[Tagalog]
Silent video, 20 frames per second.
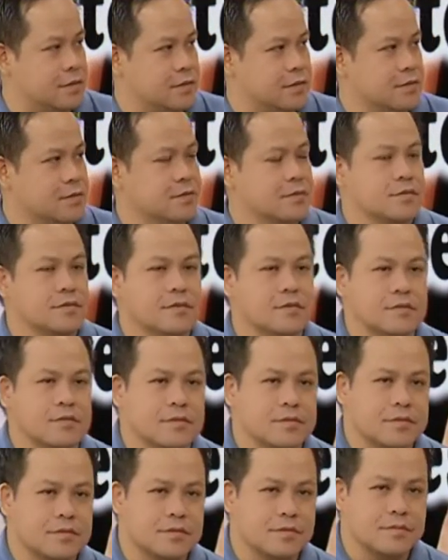Okay,
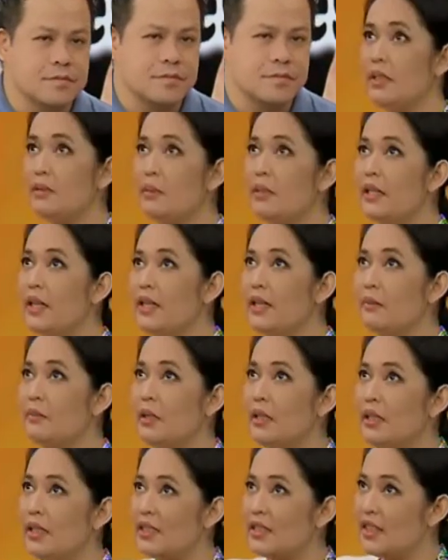so since may
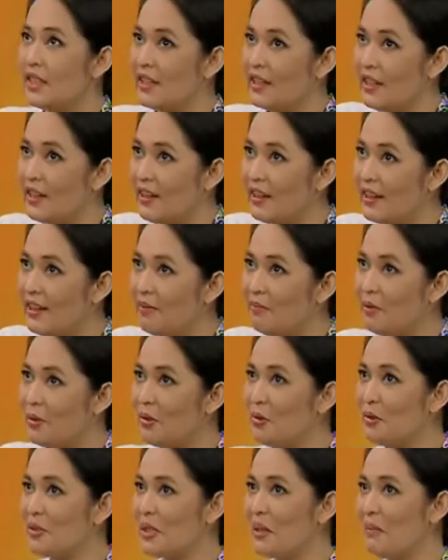diabetes ka na, ang
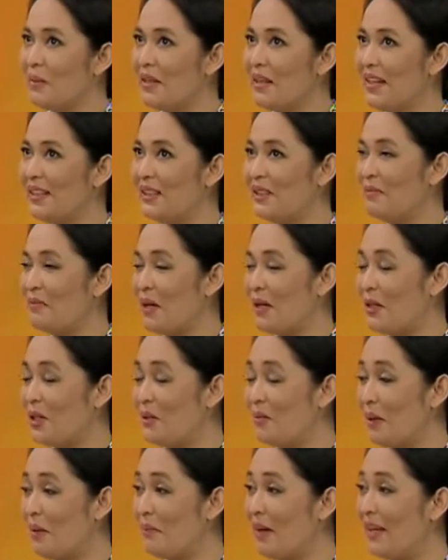pag-uusapan natin, paano
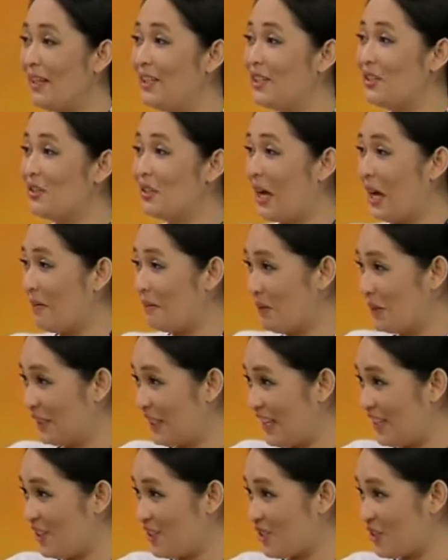i-manage yung
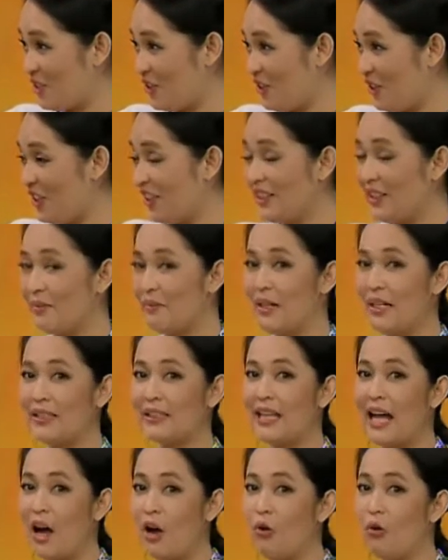hypertension mm-hmm. ng mga
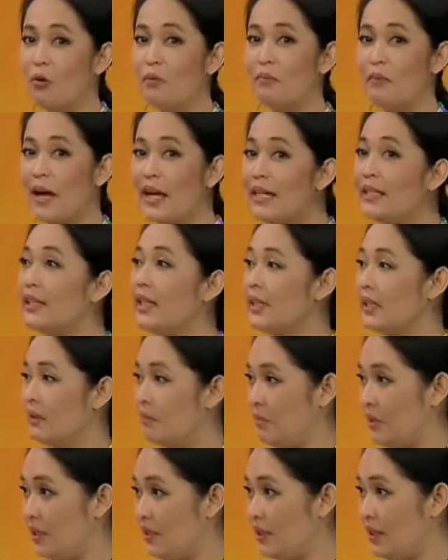taong may
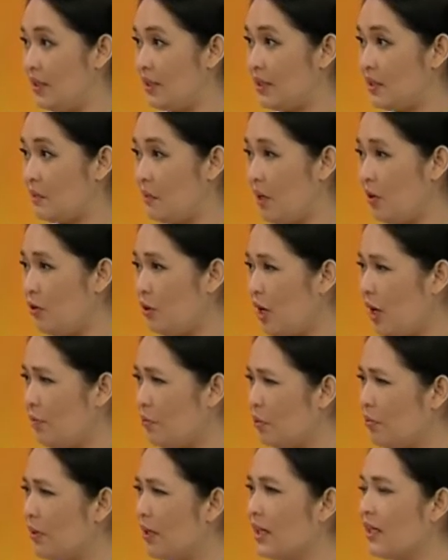diabetes? Okay. Paano nga
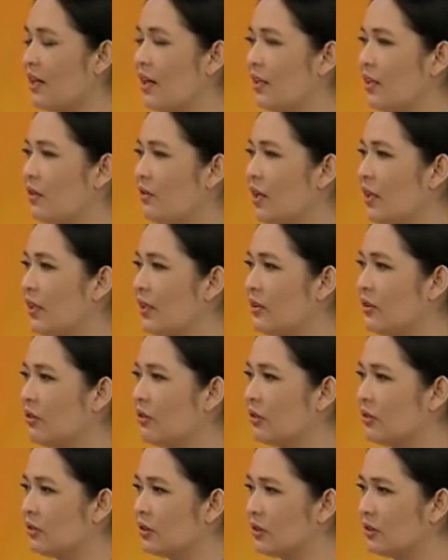po ba ginagawa yan,
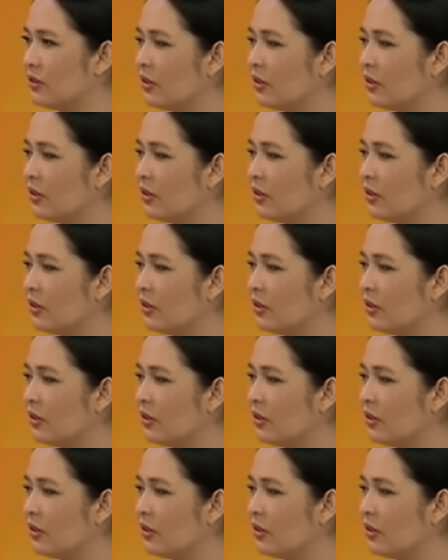Doctor?